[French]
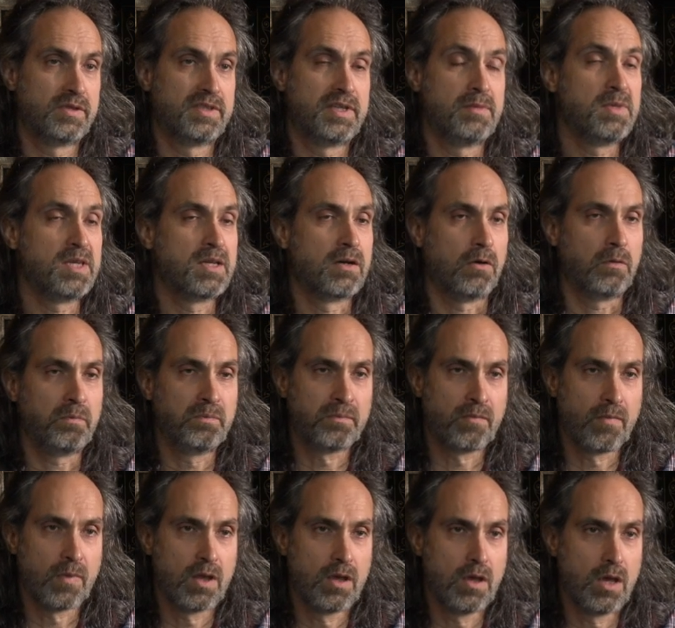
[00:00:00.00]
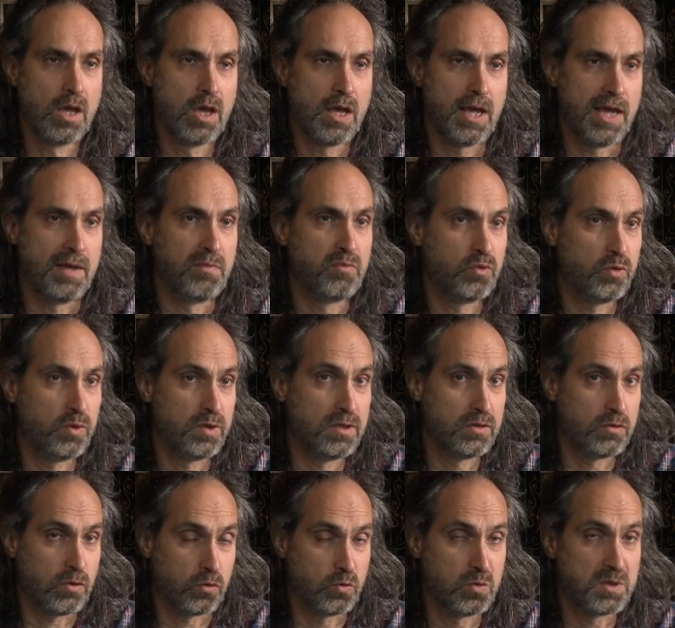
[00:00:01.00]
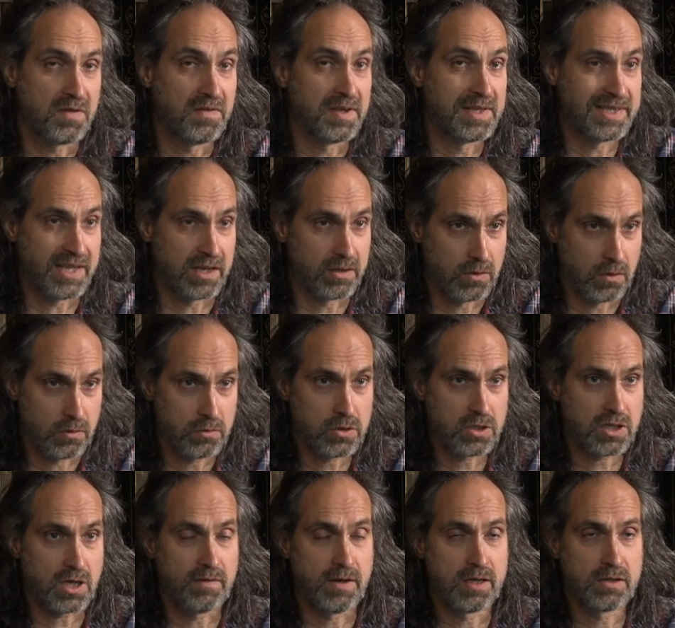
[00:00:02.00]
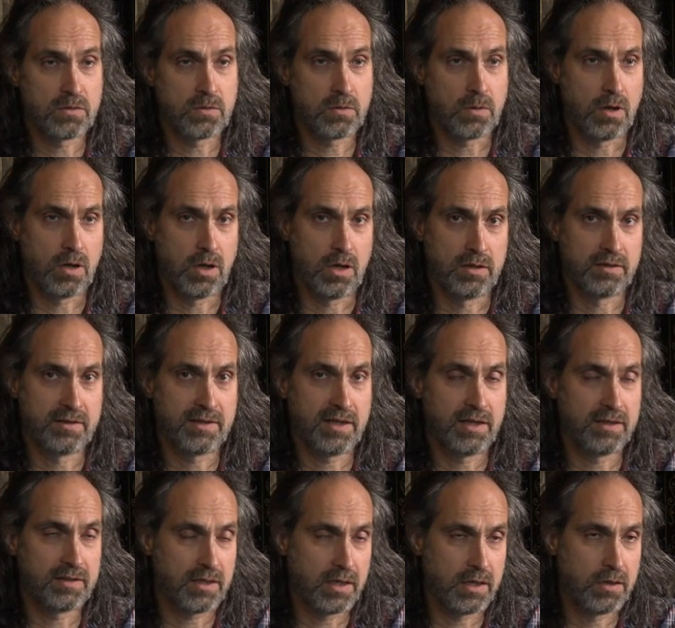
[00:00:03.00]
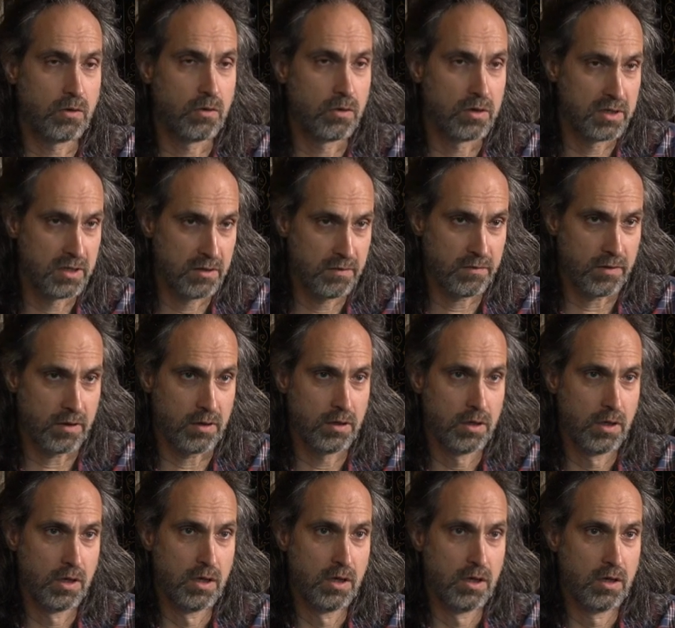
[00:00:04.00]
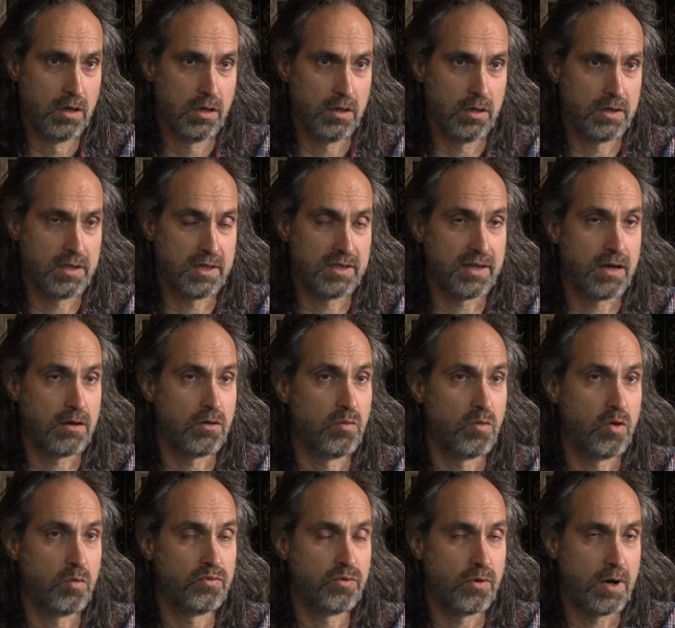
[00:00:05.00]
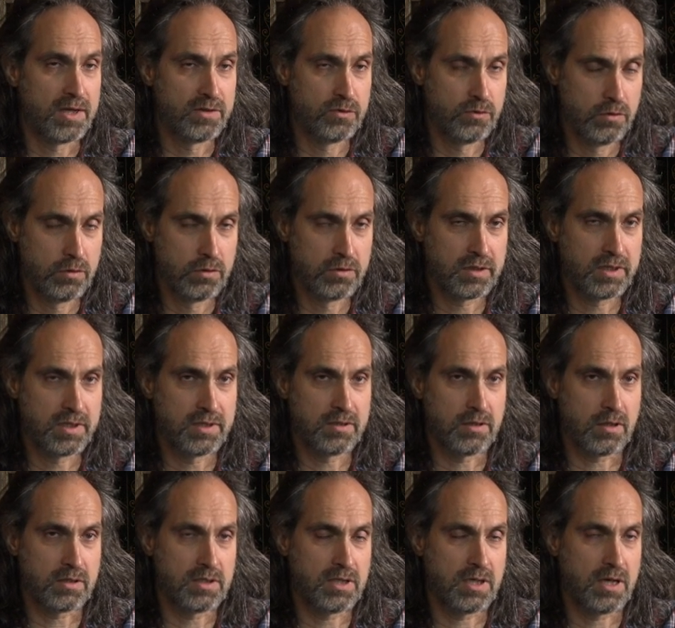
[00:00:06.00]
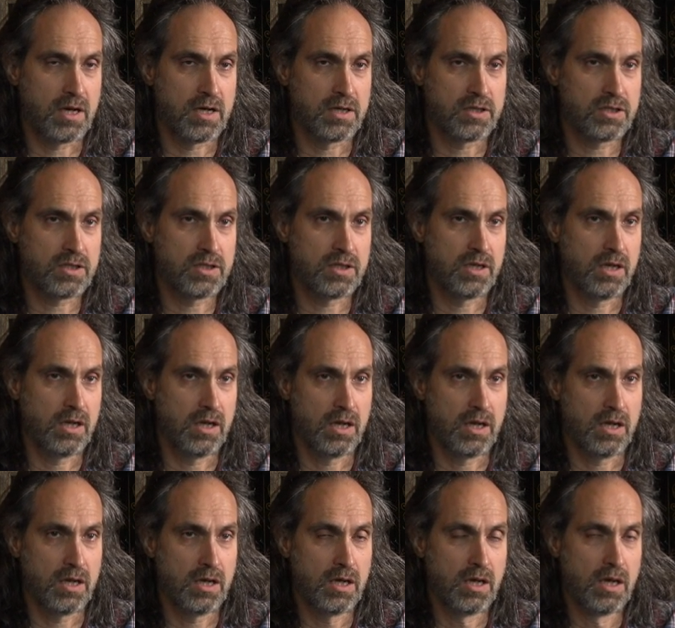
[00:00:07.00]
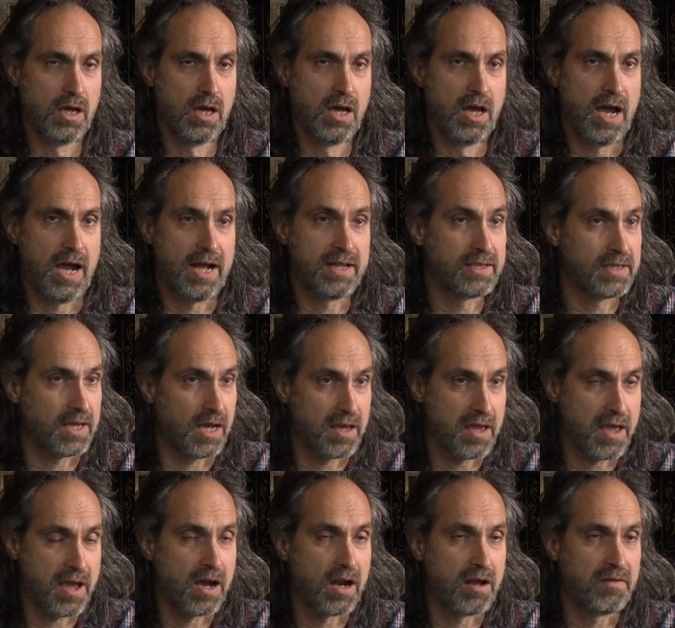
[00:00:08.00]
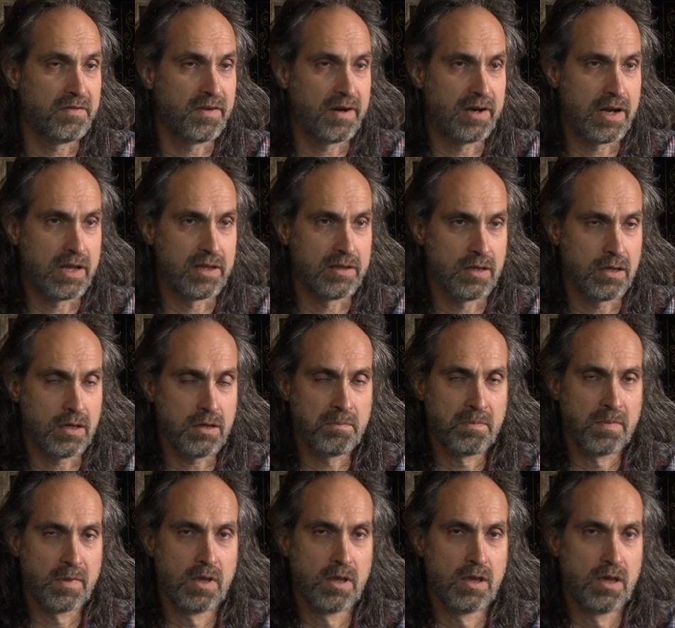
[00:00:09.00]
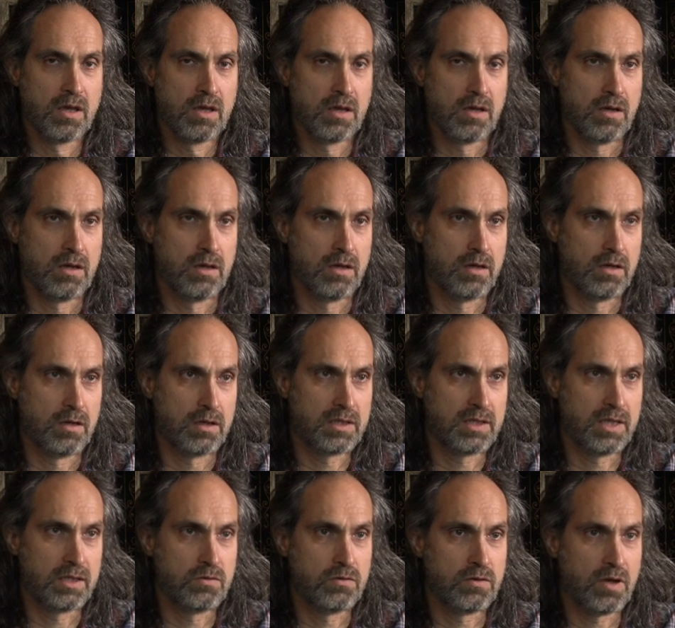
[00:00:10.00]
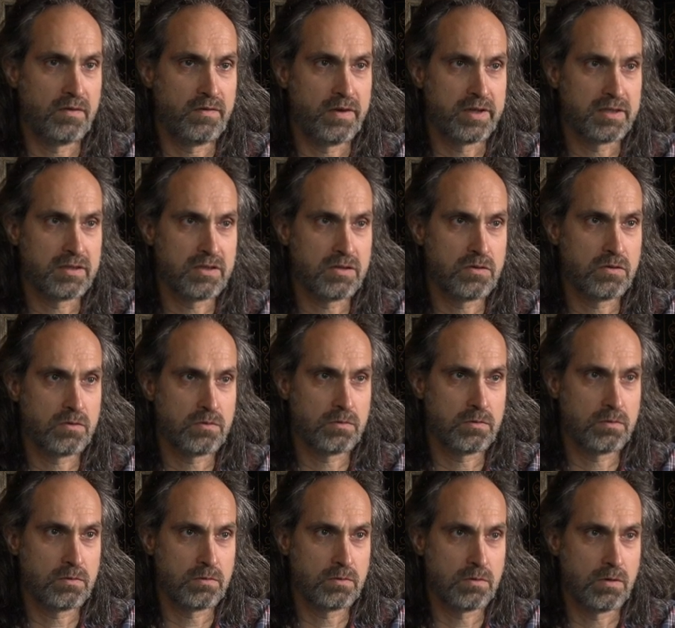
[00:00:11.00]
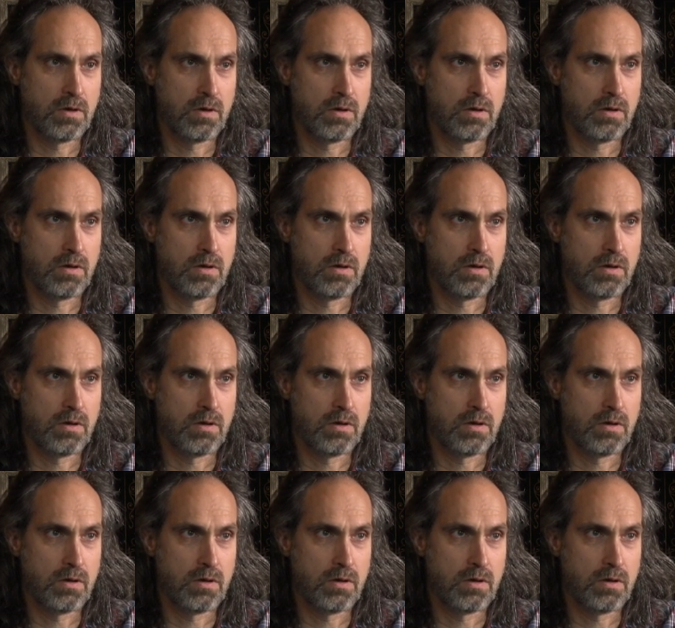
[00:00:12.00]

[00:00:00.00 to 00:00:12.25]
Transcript: des migrants. Et puis surtout, ça fait cinq ans que je travaille sur un très très gros livre, euh, qui est un roman pour adultes, qui sortira chez Anne Carrière à la fin de l'année, euh, qui est une réflexion